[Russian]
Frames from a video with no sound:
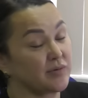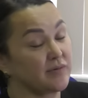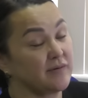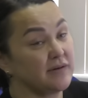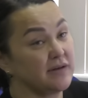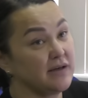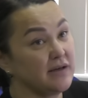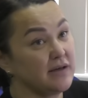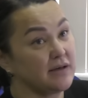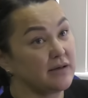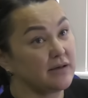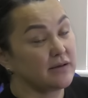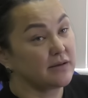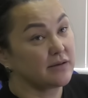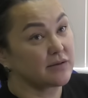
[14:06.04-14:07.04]
по вине
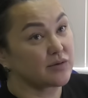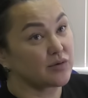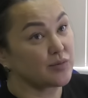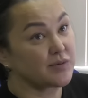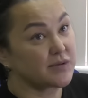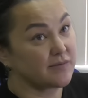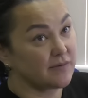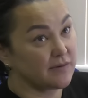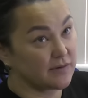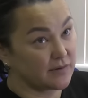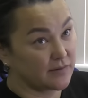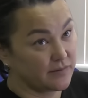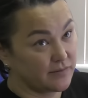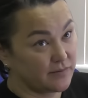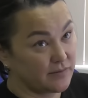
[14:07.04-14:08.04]

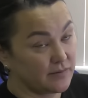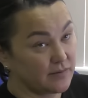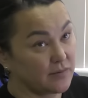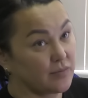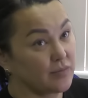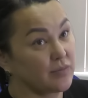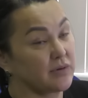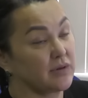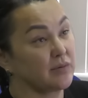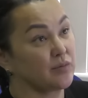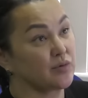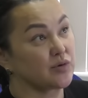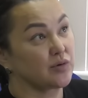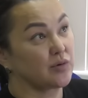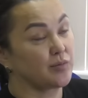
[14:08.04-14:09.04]
собственников. Угу.
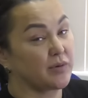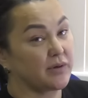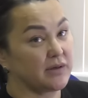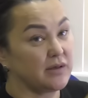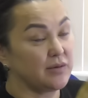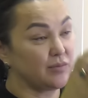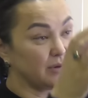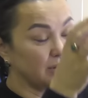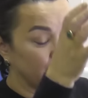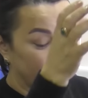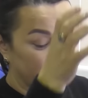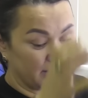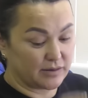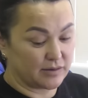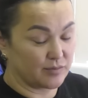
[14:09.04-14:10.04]
Потому что по, именно
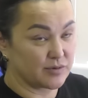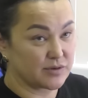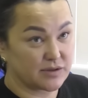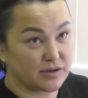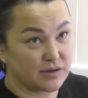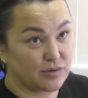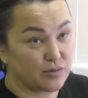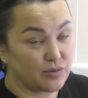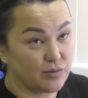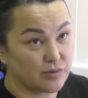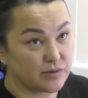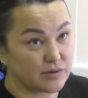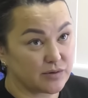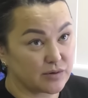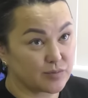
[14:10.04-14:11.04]
по этому стояку
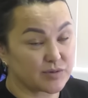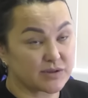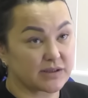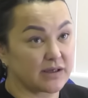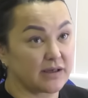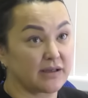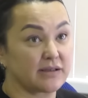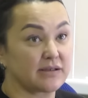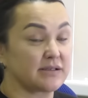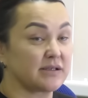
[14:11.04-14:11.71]
идет постоянно